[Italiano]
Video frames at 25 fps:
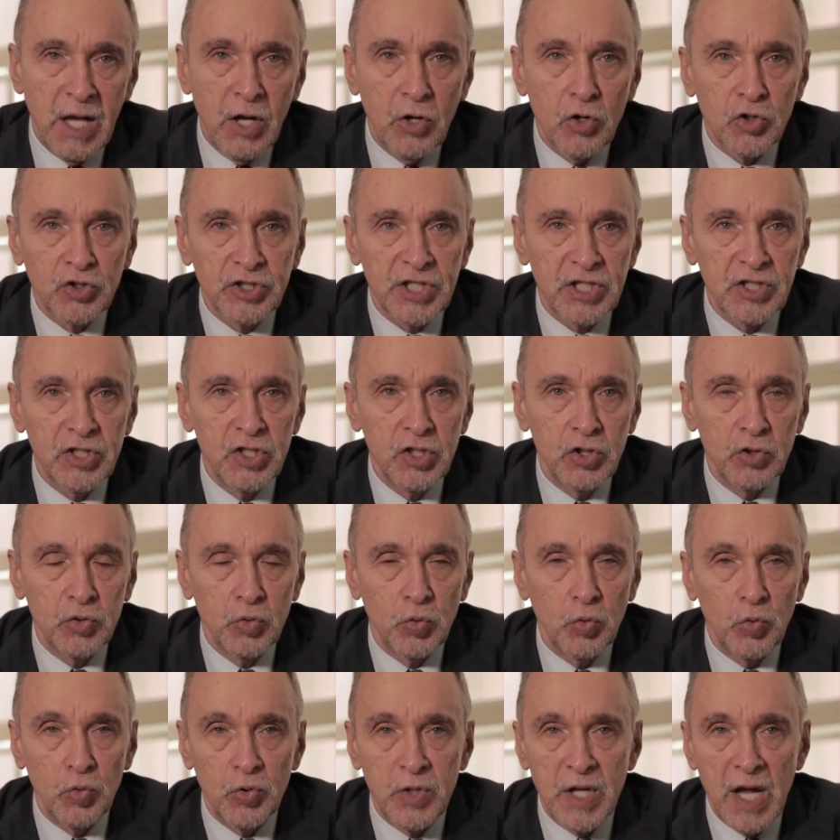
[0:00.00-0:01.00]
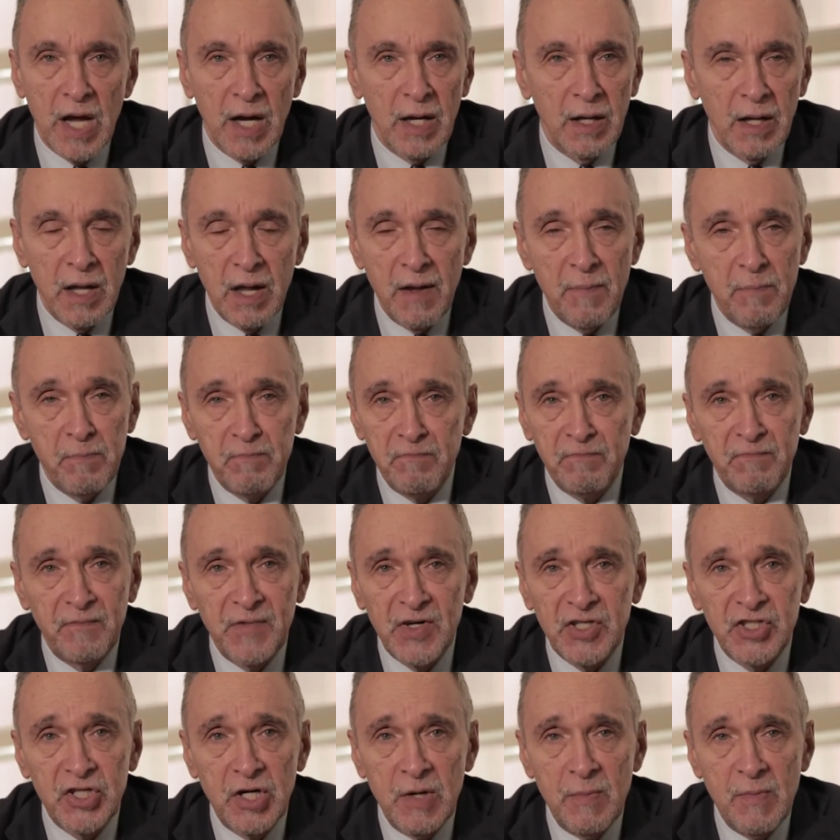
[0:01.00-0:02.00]
Che cosa si studia?
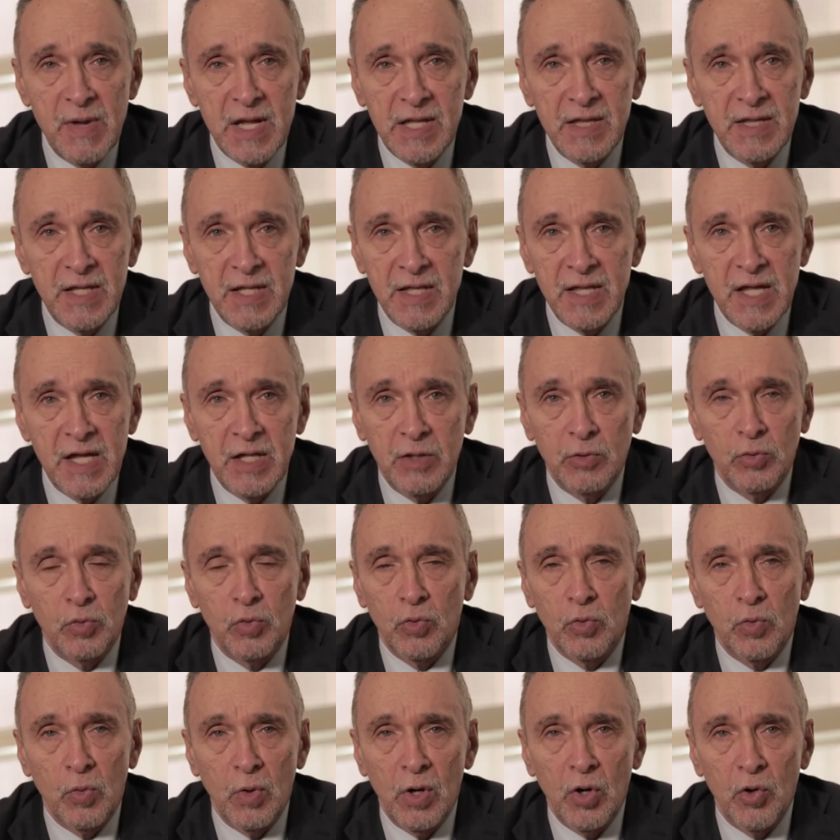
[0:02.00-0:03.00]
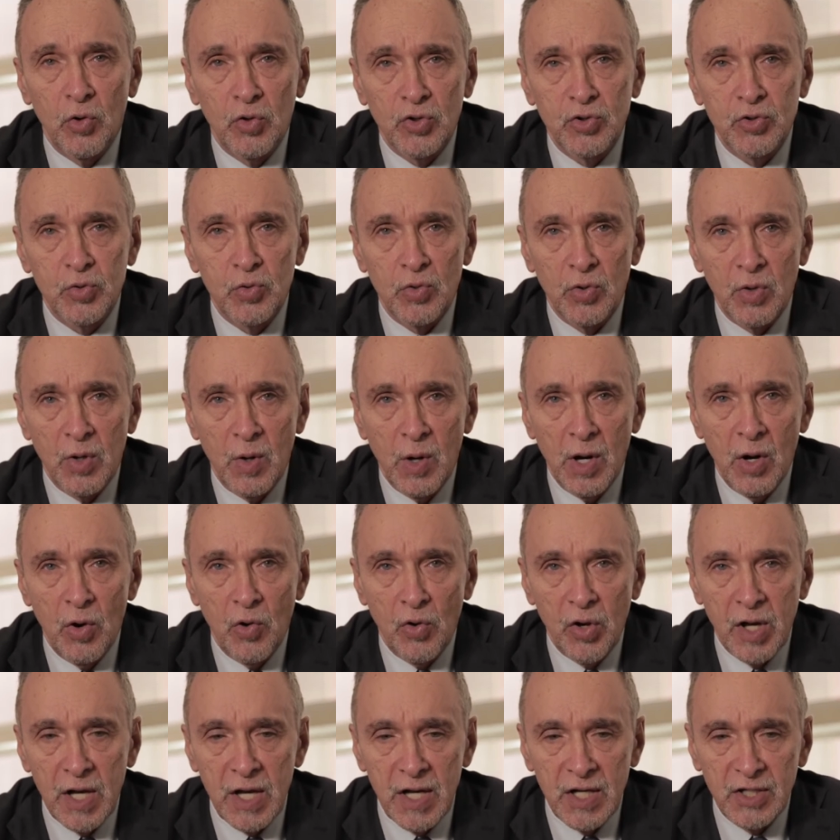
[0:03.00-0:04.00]
facilmente detto quello che,
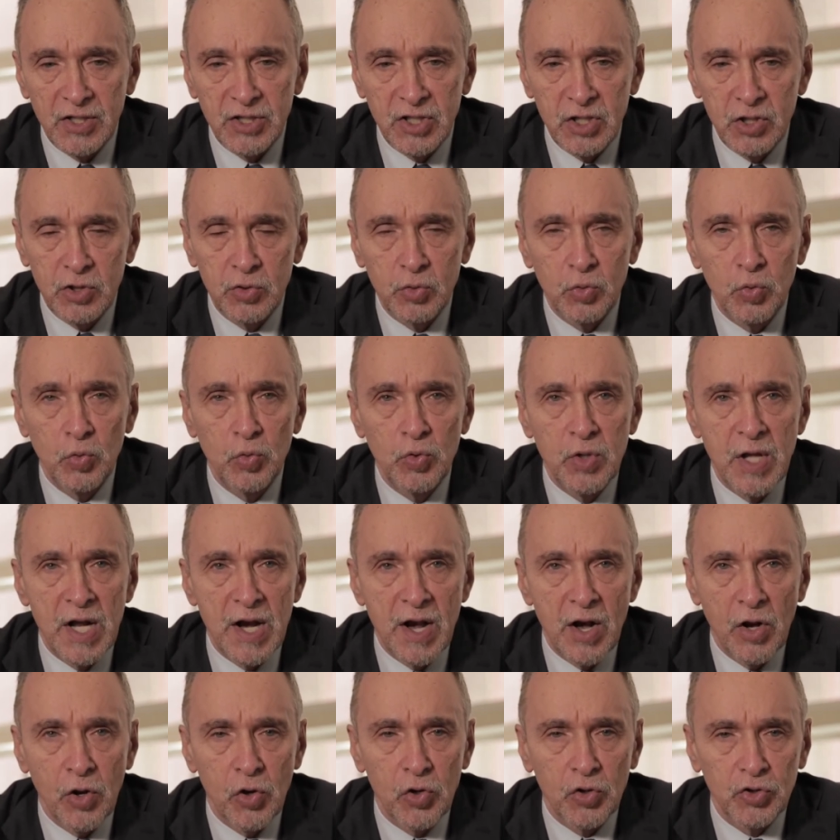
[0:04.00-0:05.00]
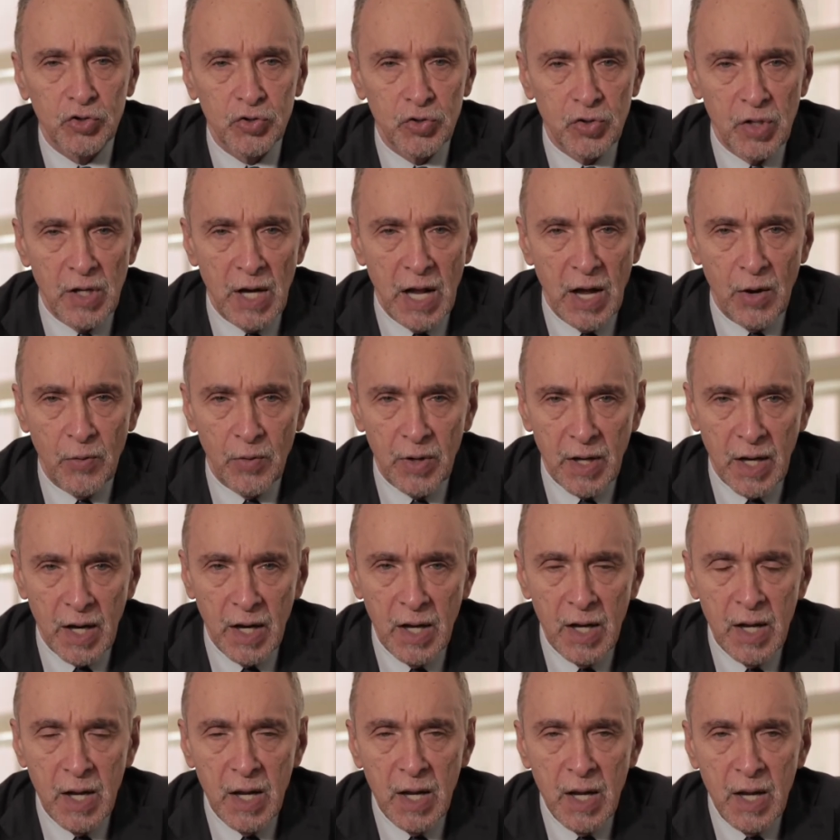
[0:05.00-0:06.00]
quello che, si studia nel corso di laurea
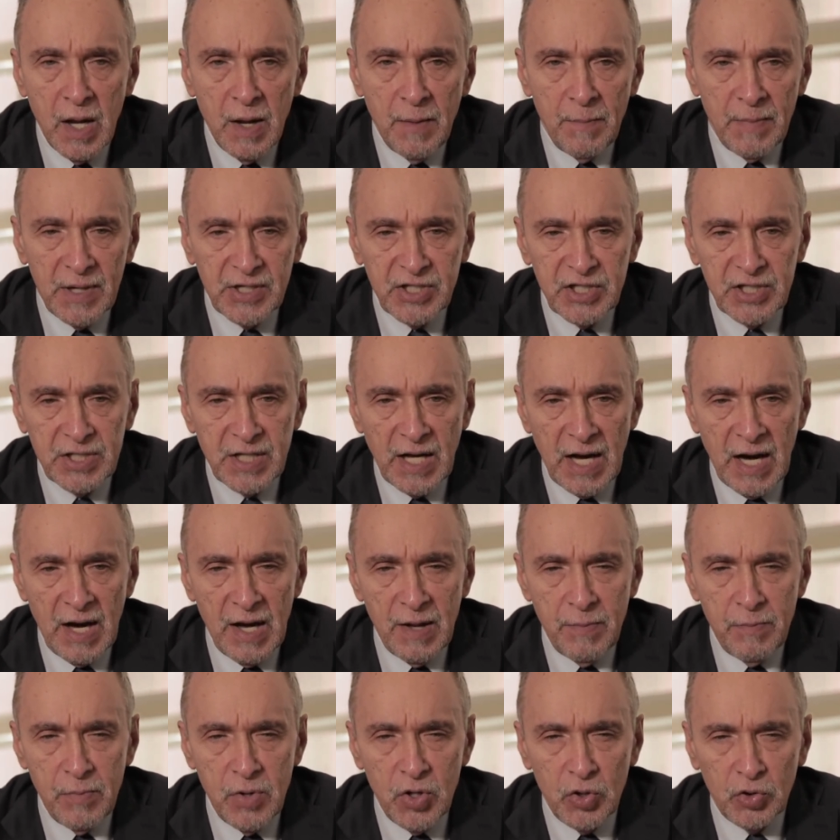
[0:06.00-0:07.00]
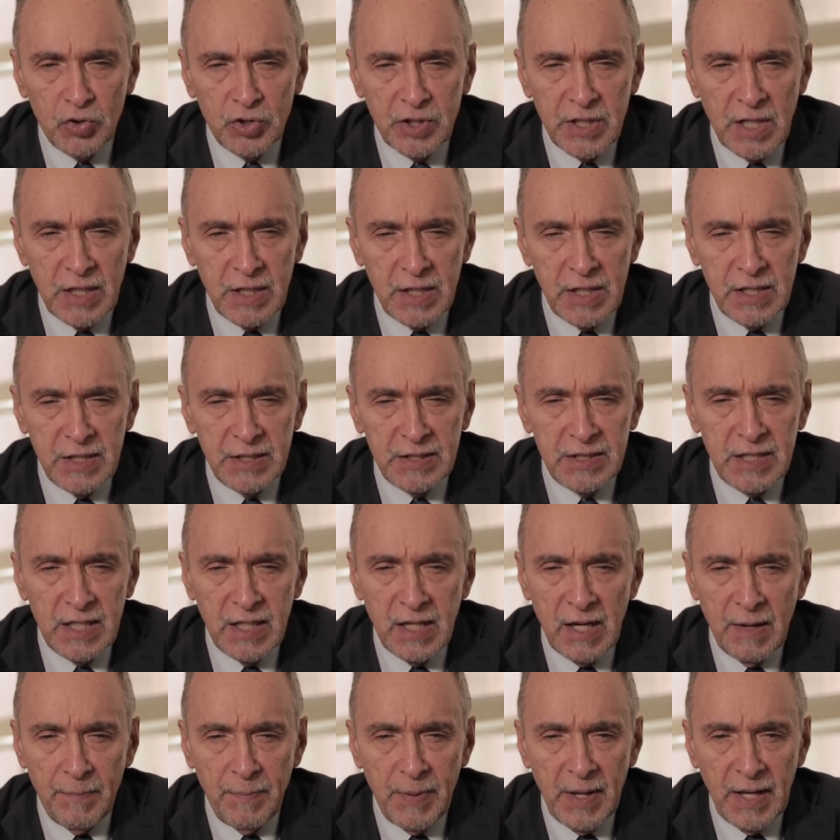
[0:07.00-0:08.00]
magistrale in
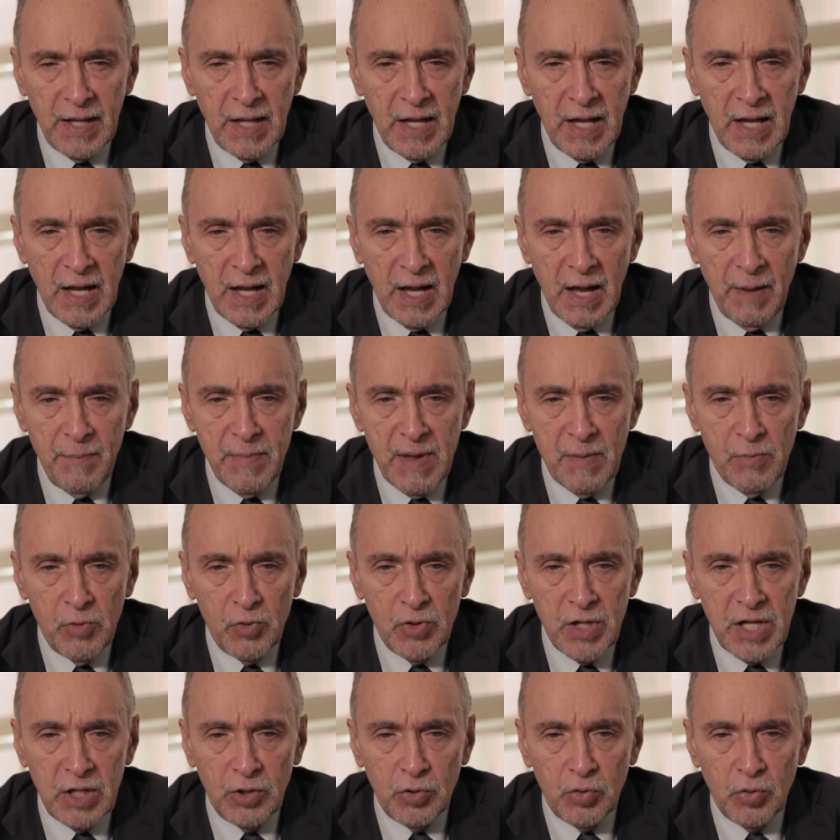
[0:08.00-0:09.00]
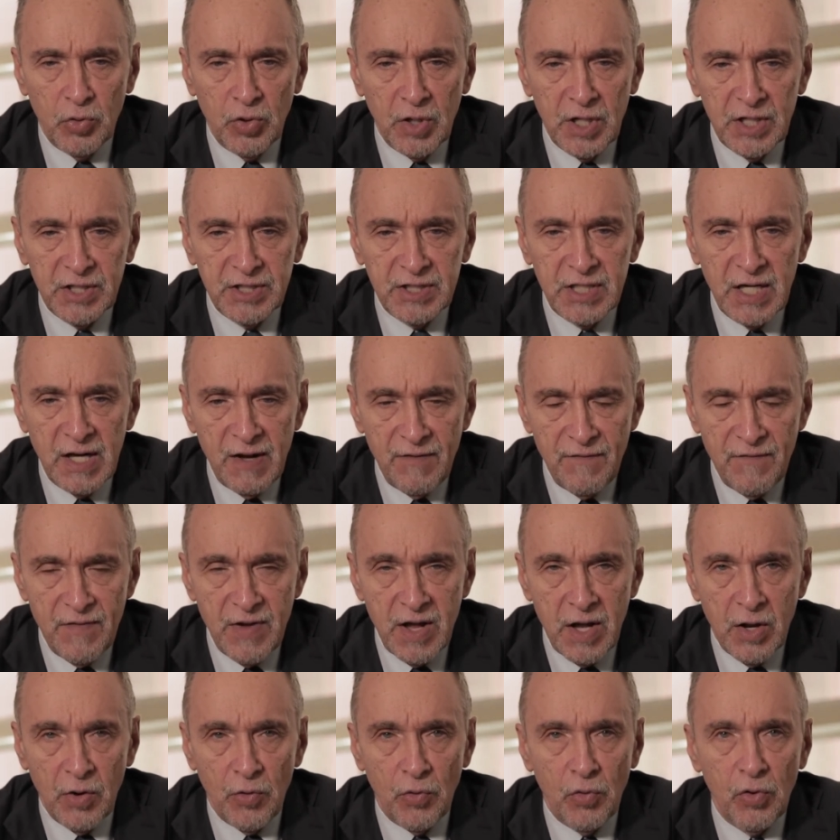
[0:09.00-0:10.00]
biostatistica, perché abbiamo detto che se è
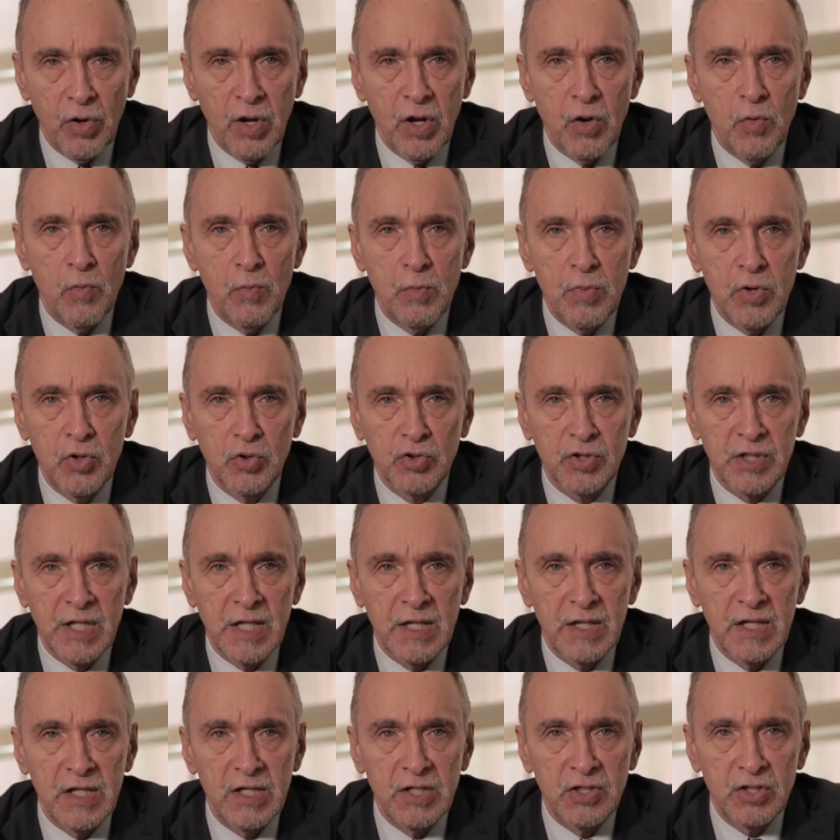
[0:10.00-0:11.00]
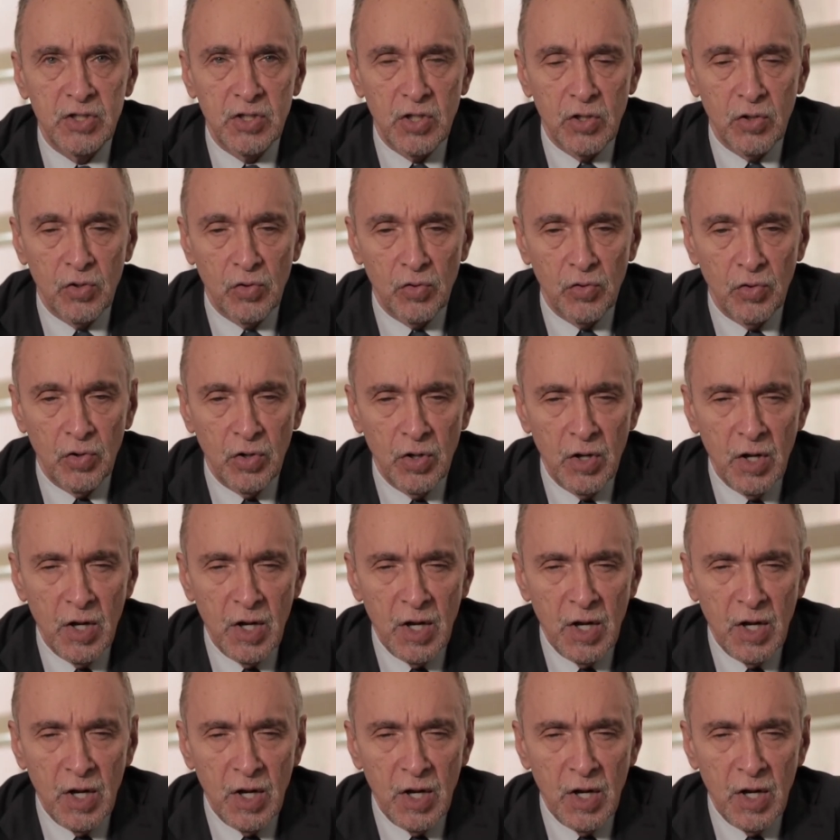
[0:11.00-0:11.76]
vero che un biostatistico